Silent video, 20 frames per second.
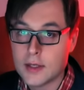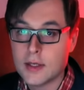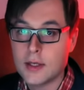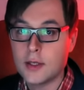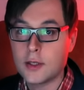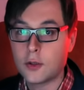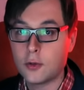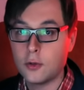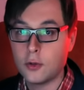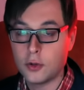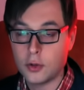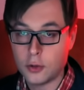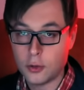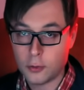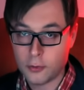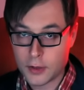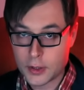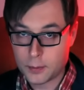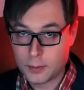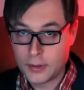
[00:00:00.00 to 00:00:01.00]
Оказалось, что это
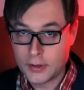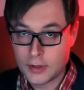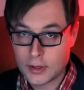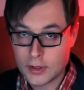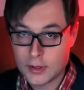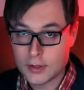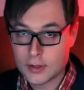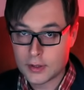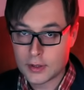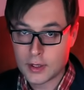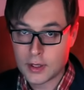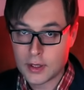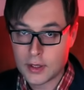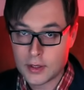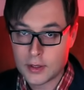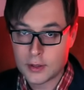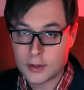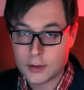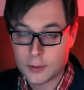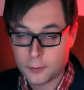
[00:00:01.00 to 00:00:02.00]
ее
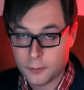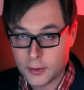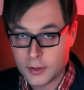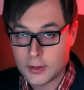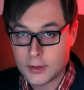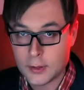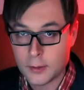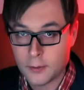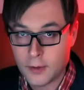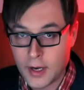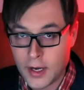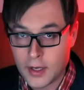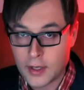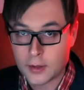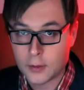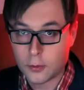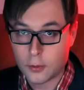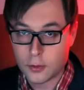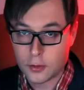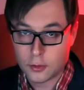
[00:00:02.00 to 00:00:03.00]
воспитанница из
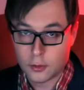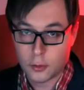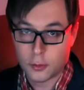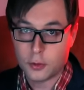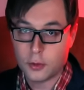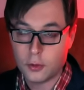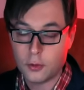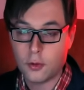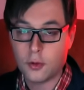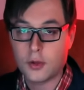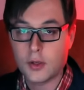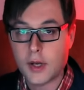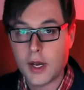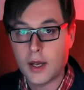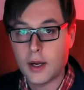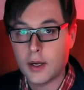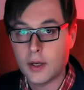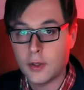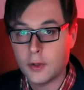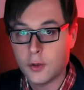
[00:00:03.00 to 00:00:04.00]
фестиваля, который, собственно,
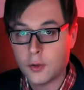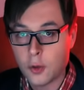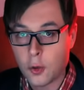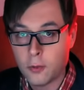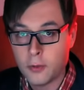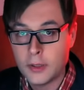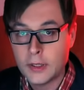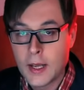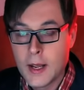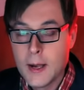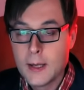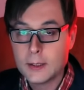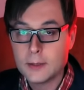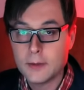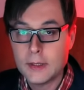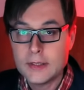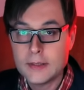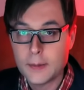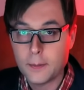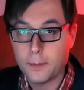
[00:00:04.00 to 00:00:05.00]
грузская организовывает,
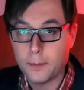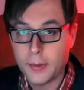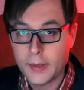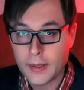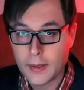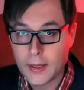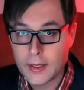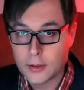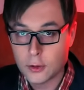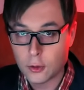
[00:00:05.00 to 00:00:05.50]
называется «Белая